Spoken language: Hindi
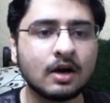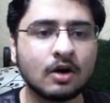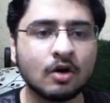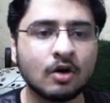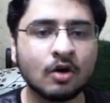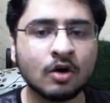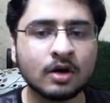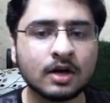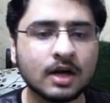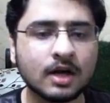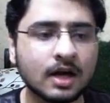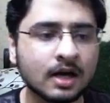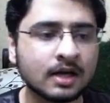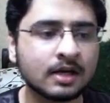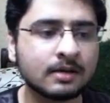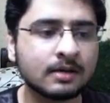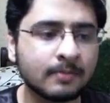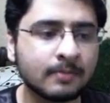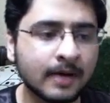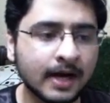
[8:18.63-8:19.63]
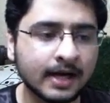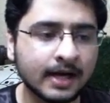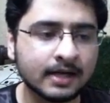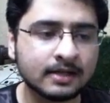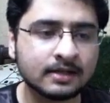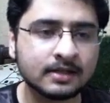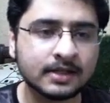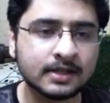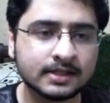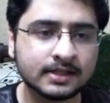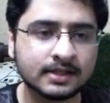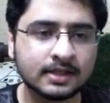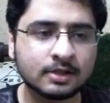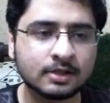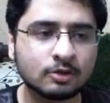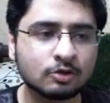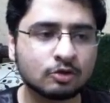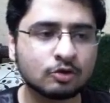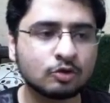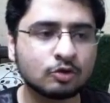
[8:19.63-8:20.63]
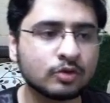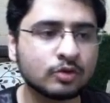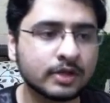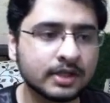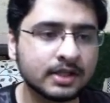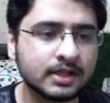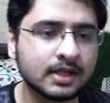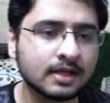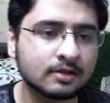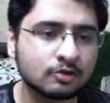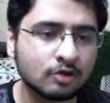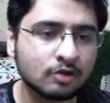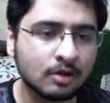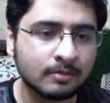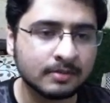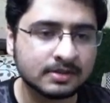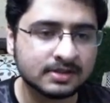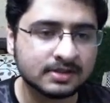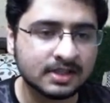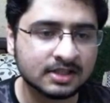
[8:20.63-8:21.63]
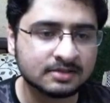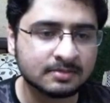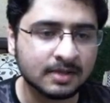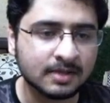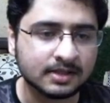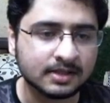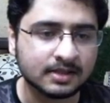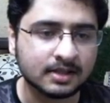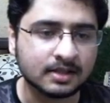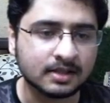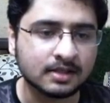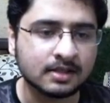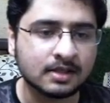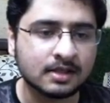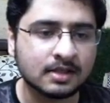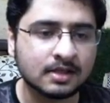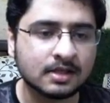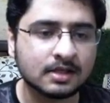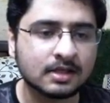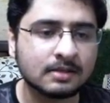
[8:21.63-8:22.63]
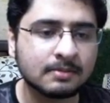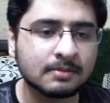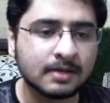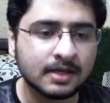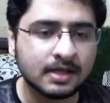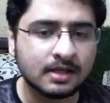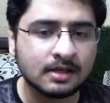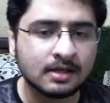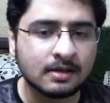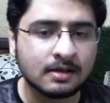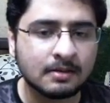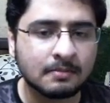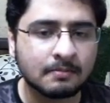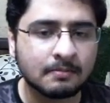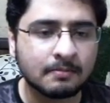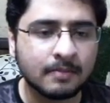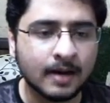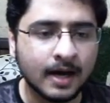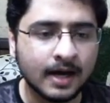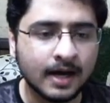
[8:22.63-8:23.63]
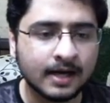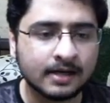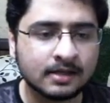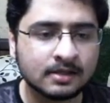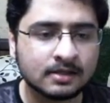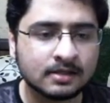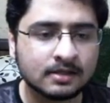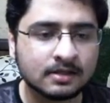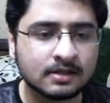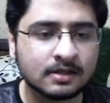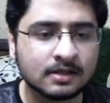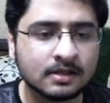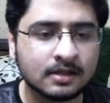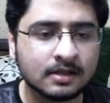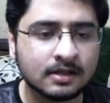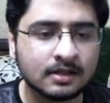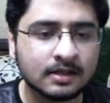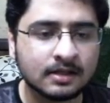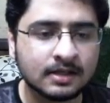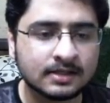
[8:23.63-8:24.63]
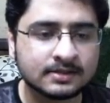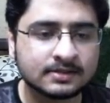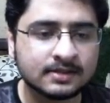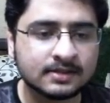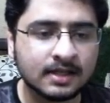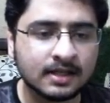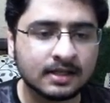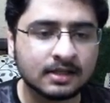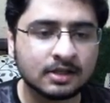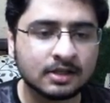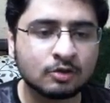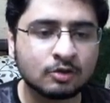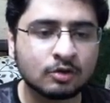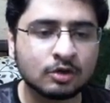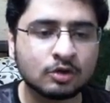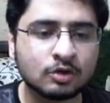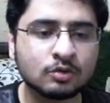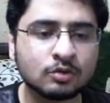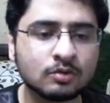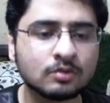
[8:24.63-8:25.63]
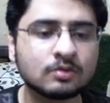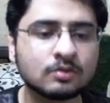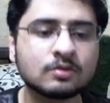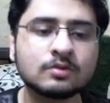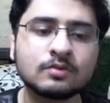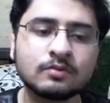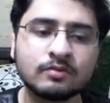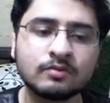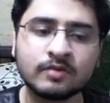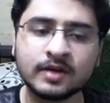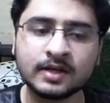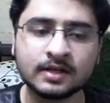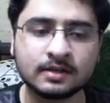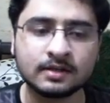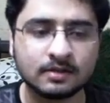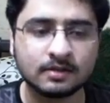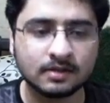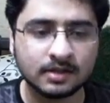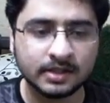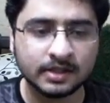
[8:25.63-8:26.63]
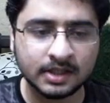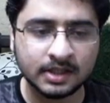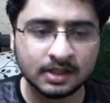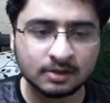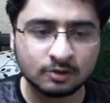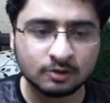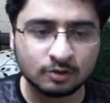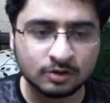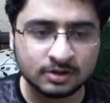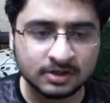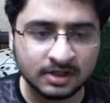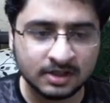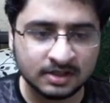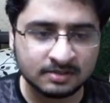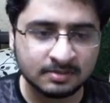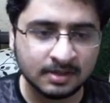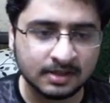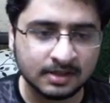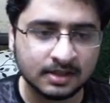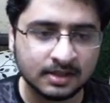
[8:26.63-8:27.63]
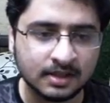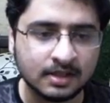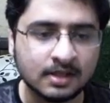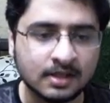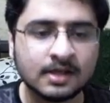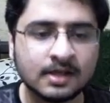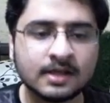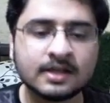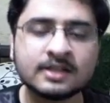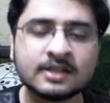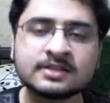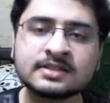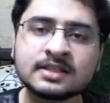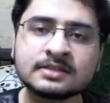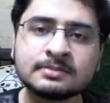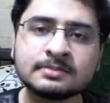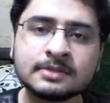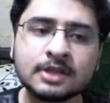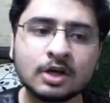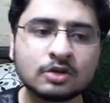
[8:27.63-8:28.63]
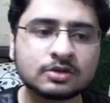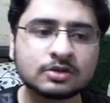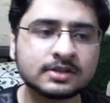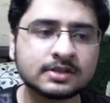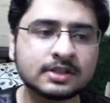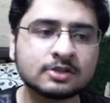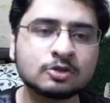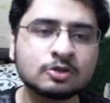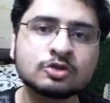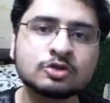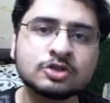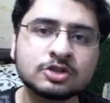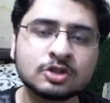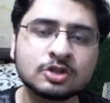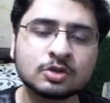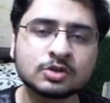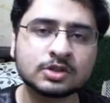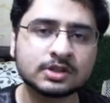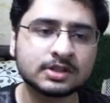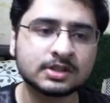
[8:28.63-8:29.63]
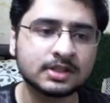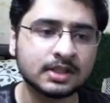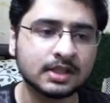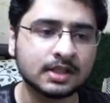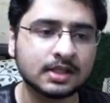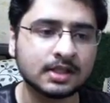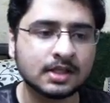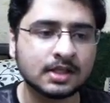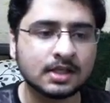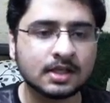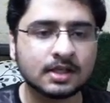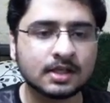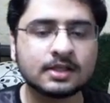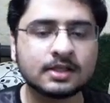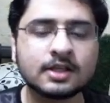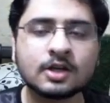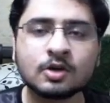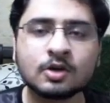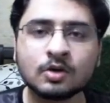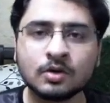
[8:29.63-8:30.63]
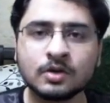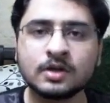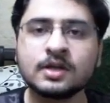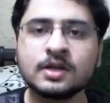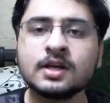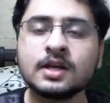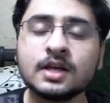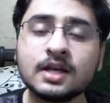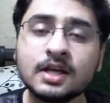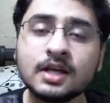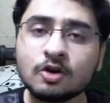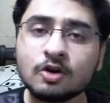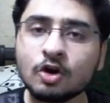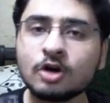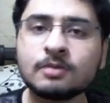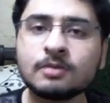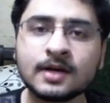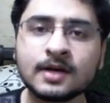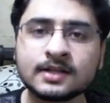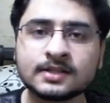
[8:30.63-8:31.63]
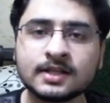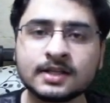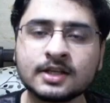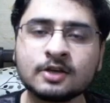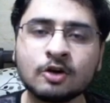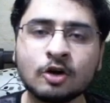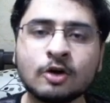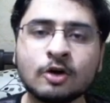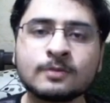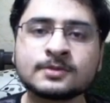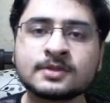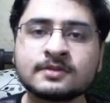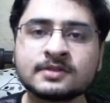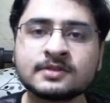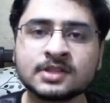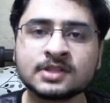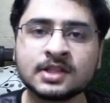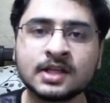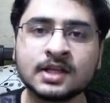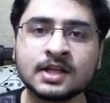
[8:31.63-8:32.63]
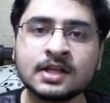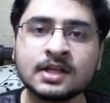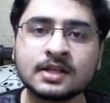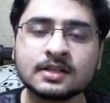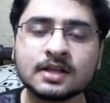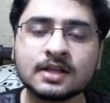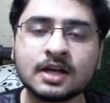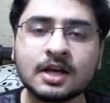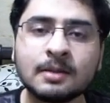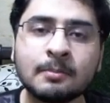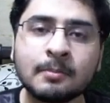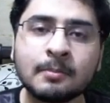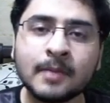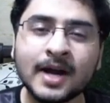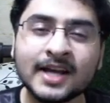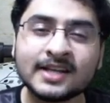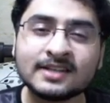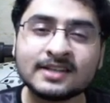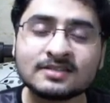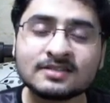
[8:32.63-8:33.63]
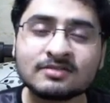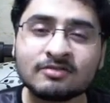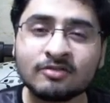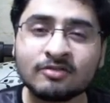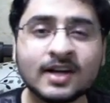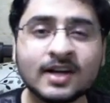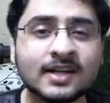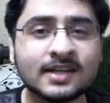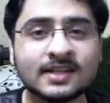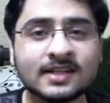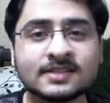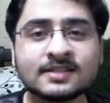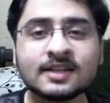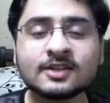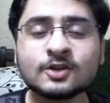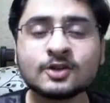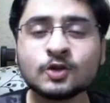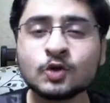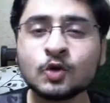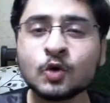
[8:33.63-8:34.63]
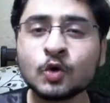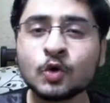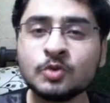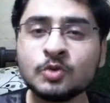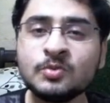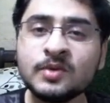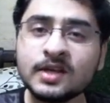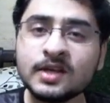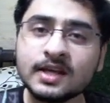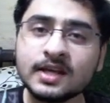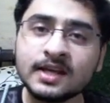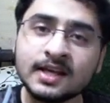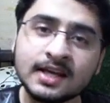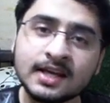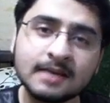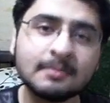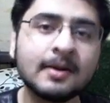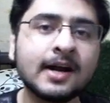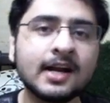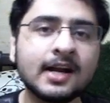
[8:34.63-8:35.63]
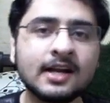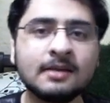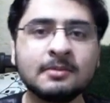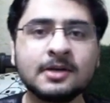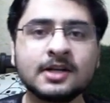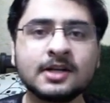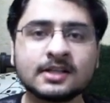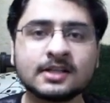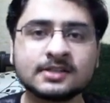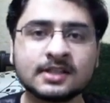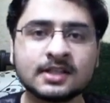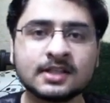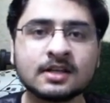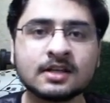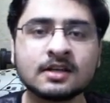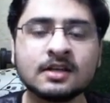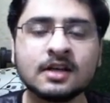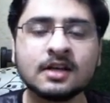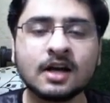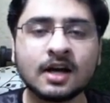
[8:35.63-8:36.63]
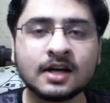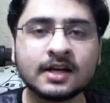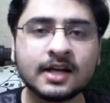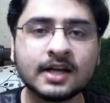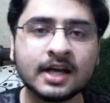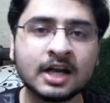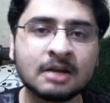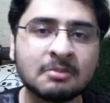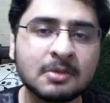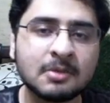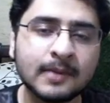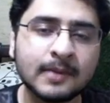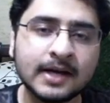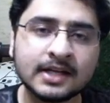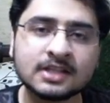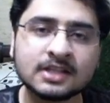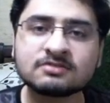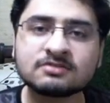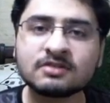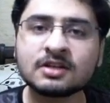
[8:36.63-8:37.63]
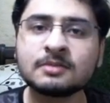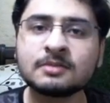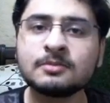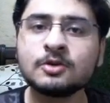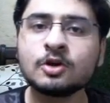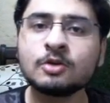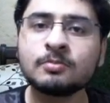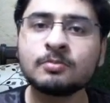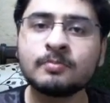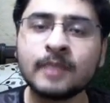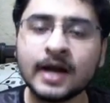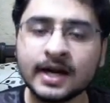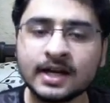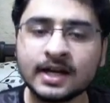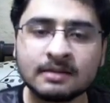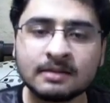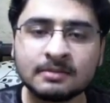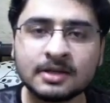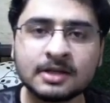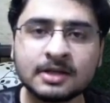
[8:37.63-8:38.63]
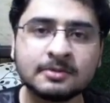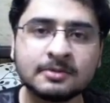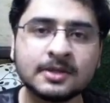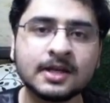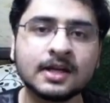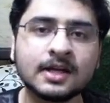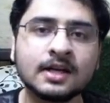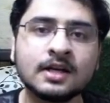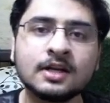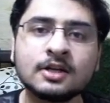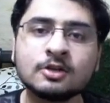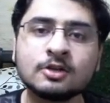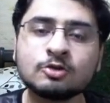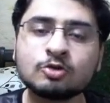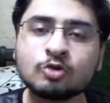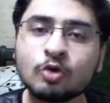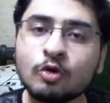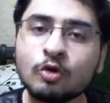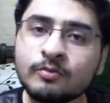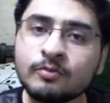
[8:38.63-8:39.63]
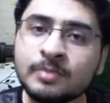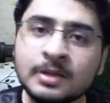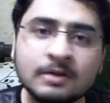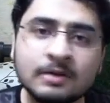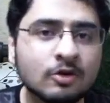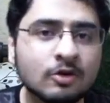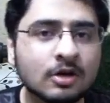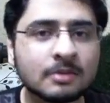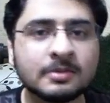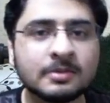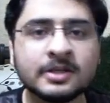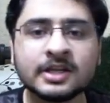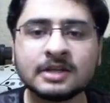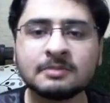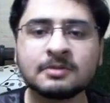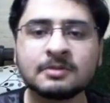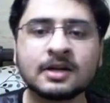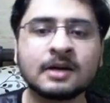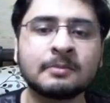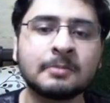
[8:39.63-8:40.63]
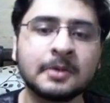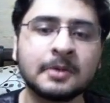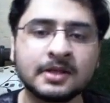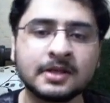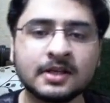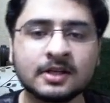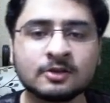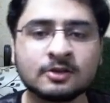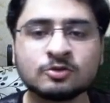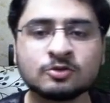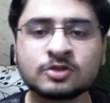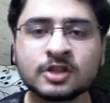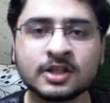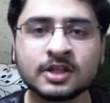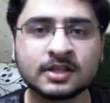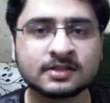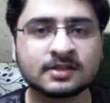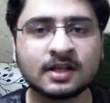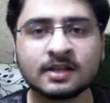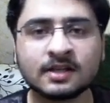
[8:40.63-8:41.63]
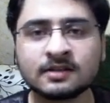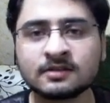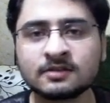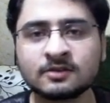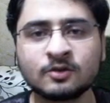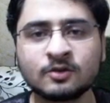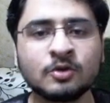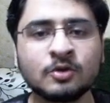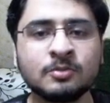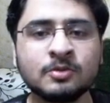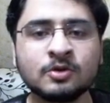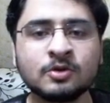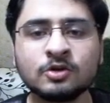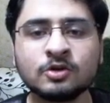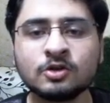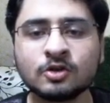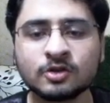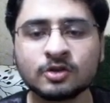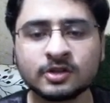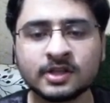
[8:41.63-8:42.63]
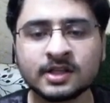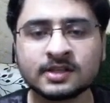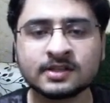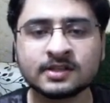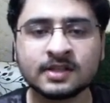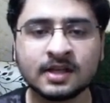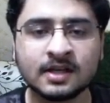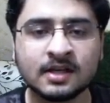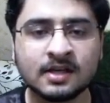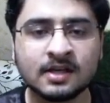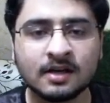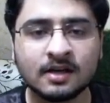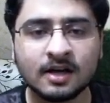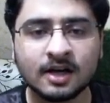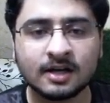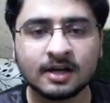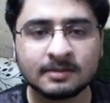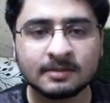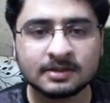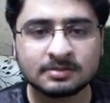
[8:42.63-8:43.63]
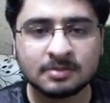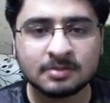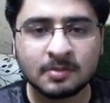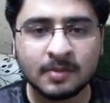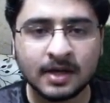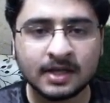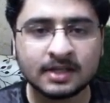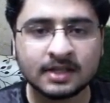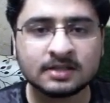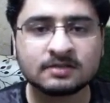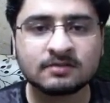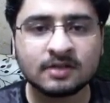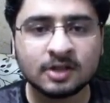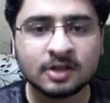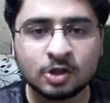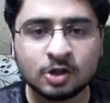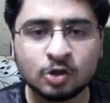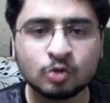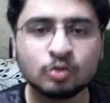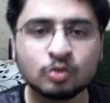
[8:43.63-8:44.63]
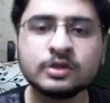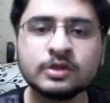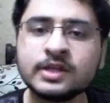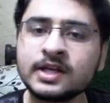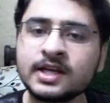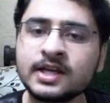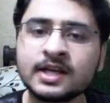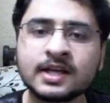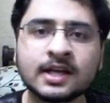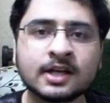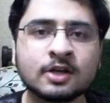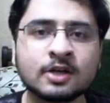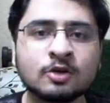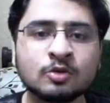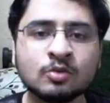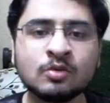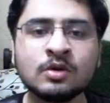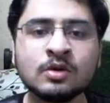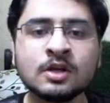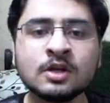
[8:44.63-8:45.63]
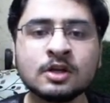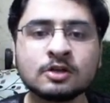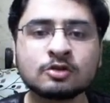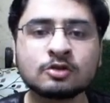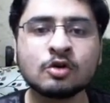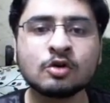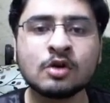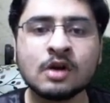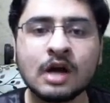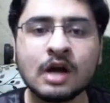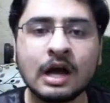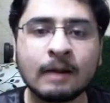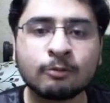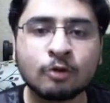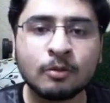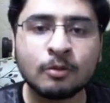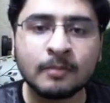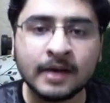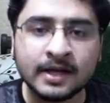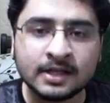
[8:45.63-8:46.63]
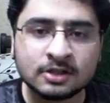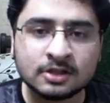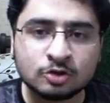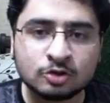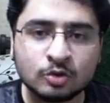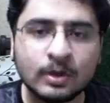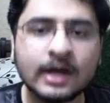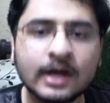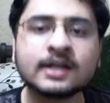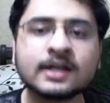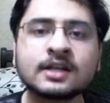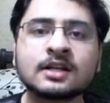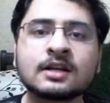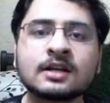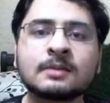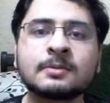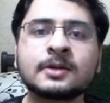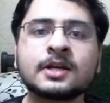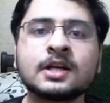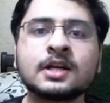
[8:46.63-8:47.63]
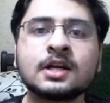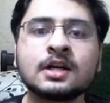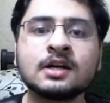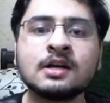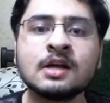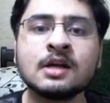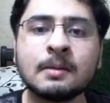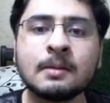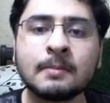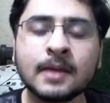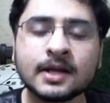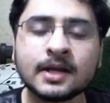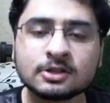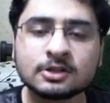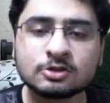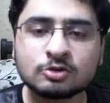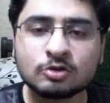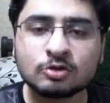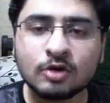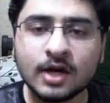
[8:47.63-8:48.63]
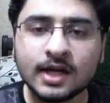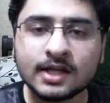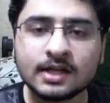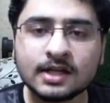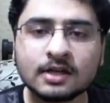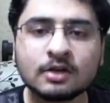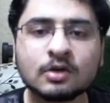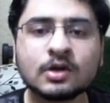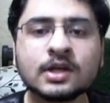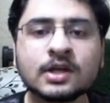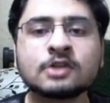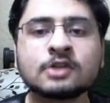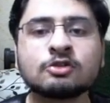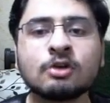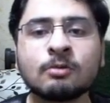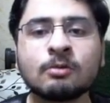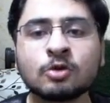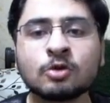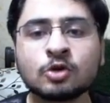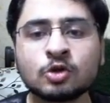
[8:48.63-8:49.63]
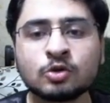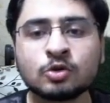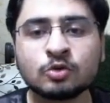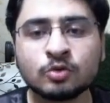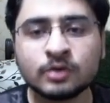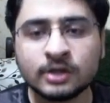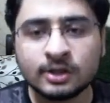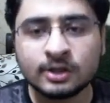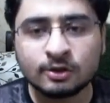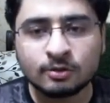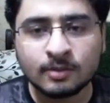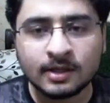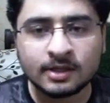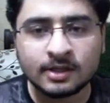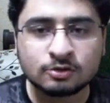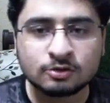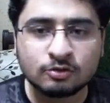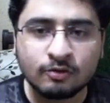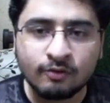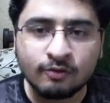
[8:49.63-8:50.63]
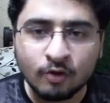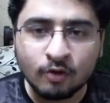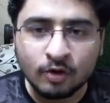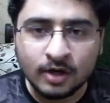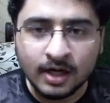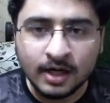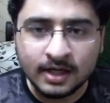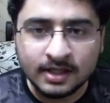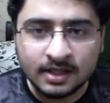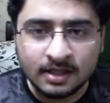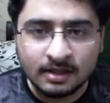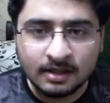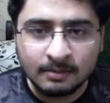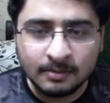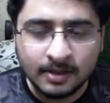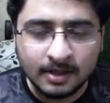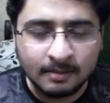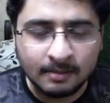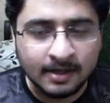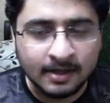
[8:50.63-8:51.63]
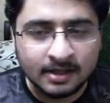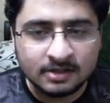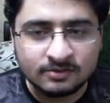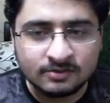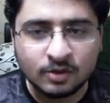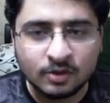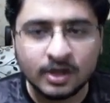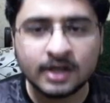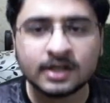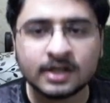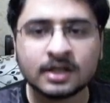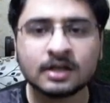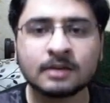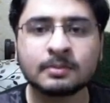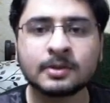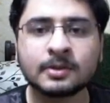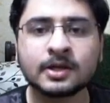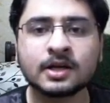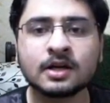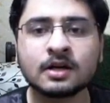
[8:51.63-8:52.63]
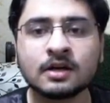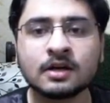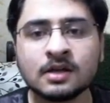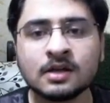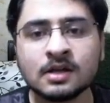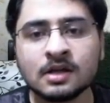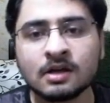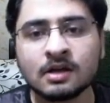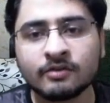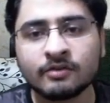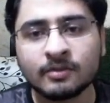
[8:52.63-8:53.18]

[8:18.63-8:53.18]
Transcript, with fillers: और अगर बैड ग्रेटर देन इक्वल टू टू नहीं है तो हम इस केस में आते हैं कि भाई बैड लेस देन इक्वल टू वन ठीक है तो इस केस में आते हैं इस केस में क्या हो सकता है दो चीज़ें हो सकती हैं कि देखो एक और बात है एक और ऑब्जर्वेशन है कि अगर माइनस वन के साथ कोई भी एक बैड एलिमेंट आ जाए ना अगर एरे में माइनस वन भी और बैड एलिमेंट भी है तो भी वो कभी नहीं बना पाएंगे एक दूसरे के साथ कोई भी गुड क्योंकि देखते हैं अगर मैं इसमें माइनस वन टू ये एक एरे लूँ तो आपको माइनस टू ऐड करना पड़ेगा माइनस टू को ऐड कर लोगे तो आपको टू इंटू माइनस टू फोर ऐड करना पड़ेगा माइनस फोर ऐड करना पड़ेगा फिर